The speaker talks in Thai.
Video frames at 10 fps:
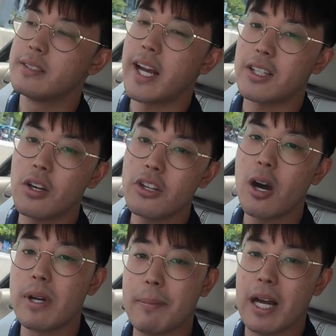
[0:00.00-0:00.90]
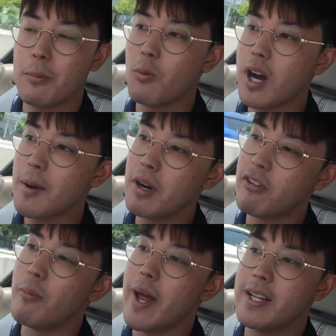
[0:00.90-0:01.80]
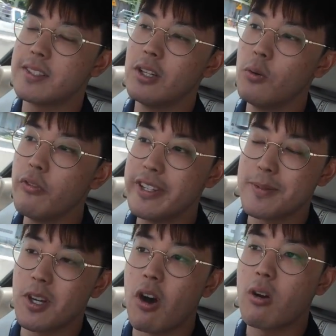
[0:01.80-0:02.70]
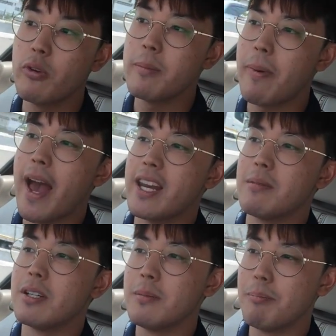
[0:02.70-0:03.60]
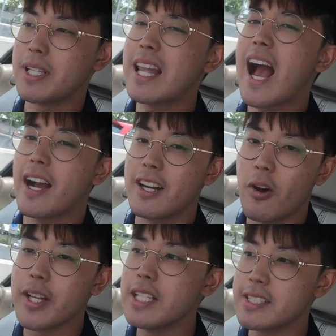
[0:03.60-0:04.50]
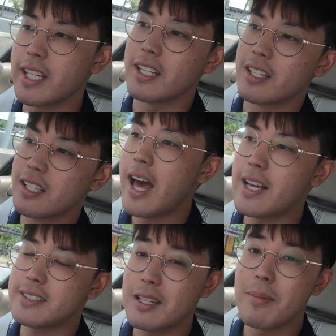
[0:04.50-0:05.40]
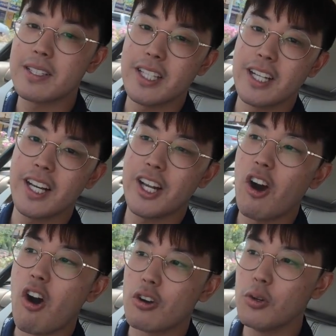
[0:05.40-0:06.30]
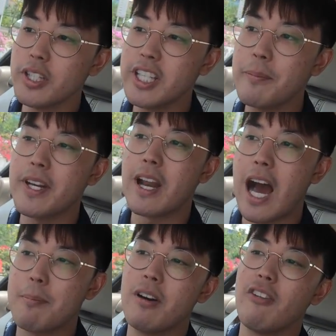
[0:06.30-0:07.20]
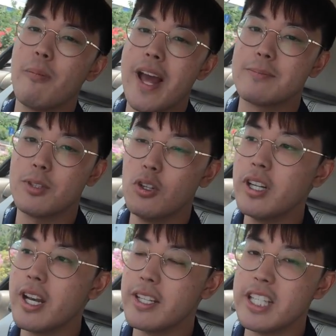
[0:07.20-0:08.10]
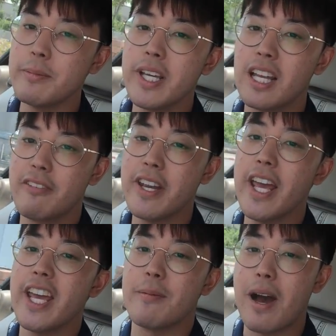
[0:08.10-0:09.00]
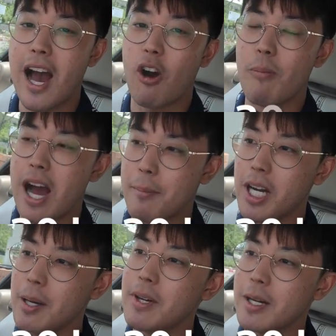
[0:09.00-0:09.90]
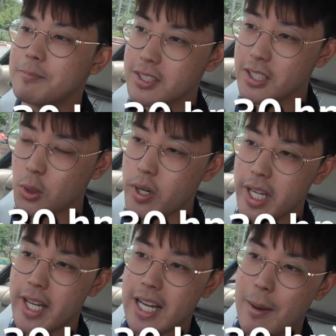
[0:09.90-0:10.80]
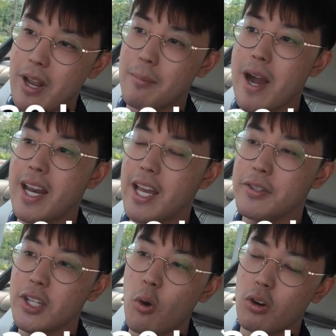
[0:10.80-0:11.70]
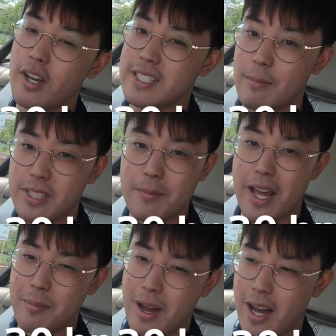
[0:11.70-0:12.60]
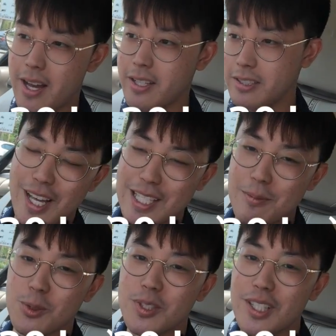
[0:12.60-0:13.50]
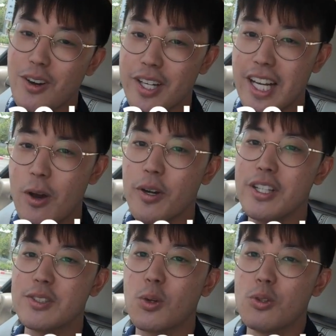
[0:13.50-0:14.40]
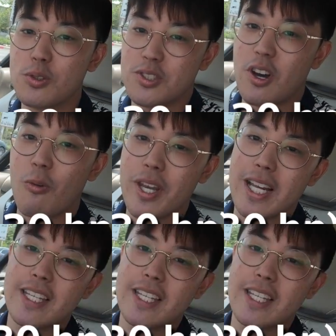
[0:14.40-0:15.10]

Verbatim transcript: แต่ก็ต้องยอมรับครับว่า performance ในรุ่น V12 กับ V8 เนี่ยมันต่างกันน้อยจริงๆ Aston Martin ก็เลยได้ออกรุ่นที่เป็น up performance เป็นรุ่น DB11 AMR ออกมาเพิ่มครับซึ่งตัวนี้เนี่ยทำแรงม้าได้อยู่ที่630แรงม้าและ30ถึง100ได้เร็วขึ้น 0.2 วินา